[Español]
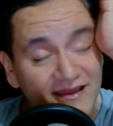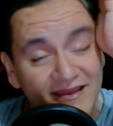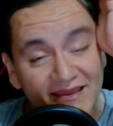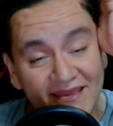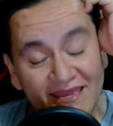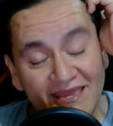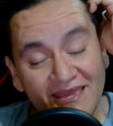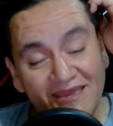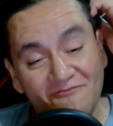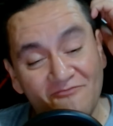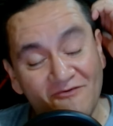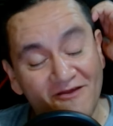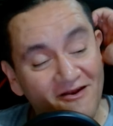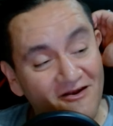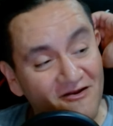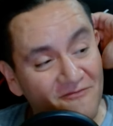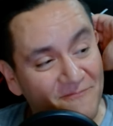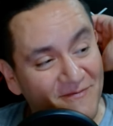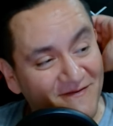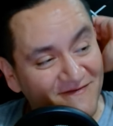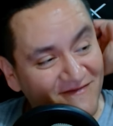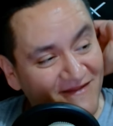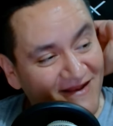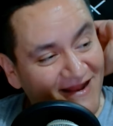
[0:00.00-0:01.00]
Y bueno,
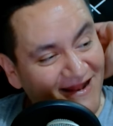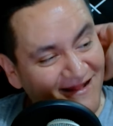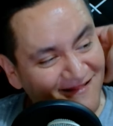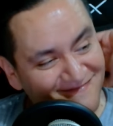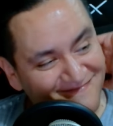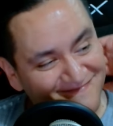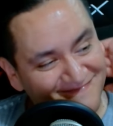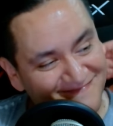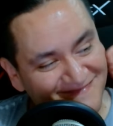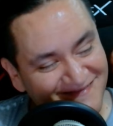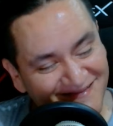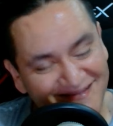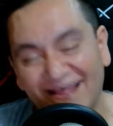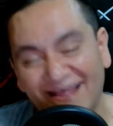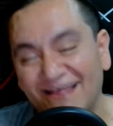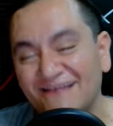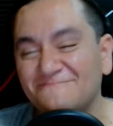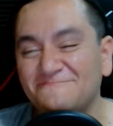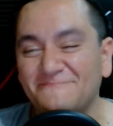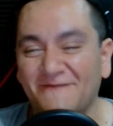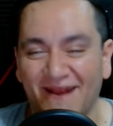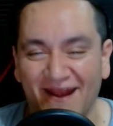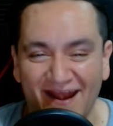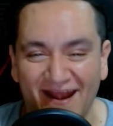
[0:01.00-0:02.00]
lo personal, sí
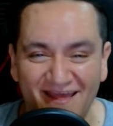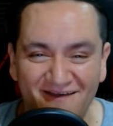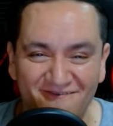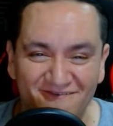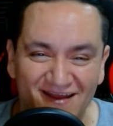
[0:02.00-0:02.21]
esperaré